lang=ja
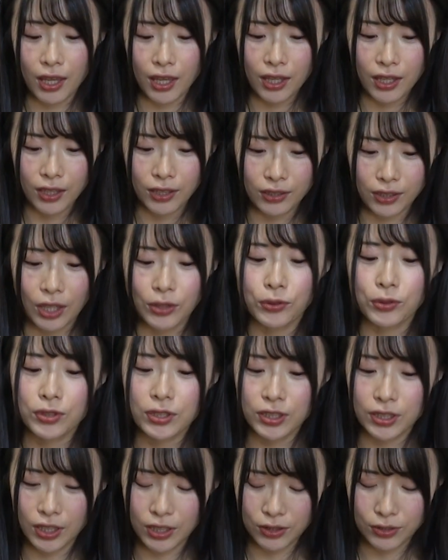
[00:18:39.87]
ることができ
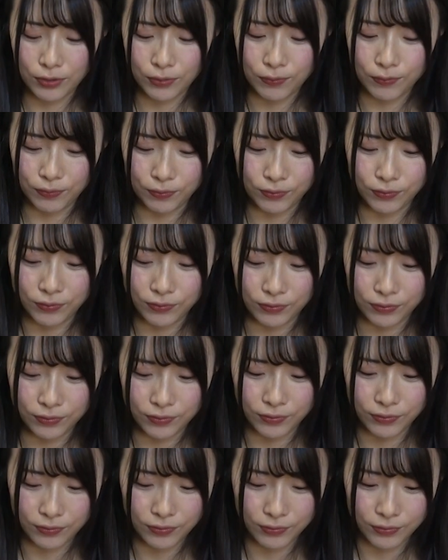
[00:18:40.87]
て楽しいで
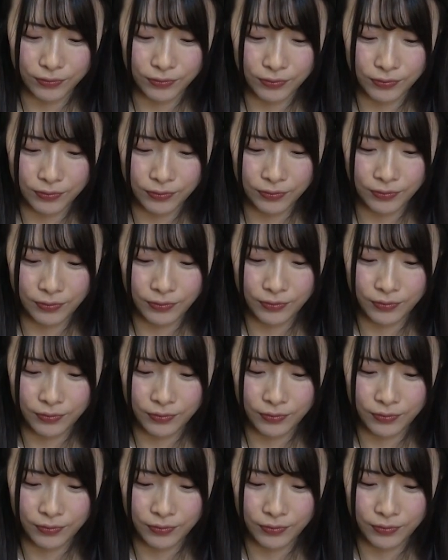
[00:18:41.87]
す。うんうん。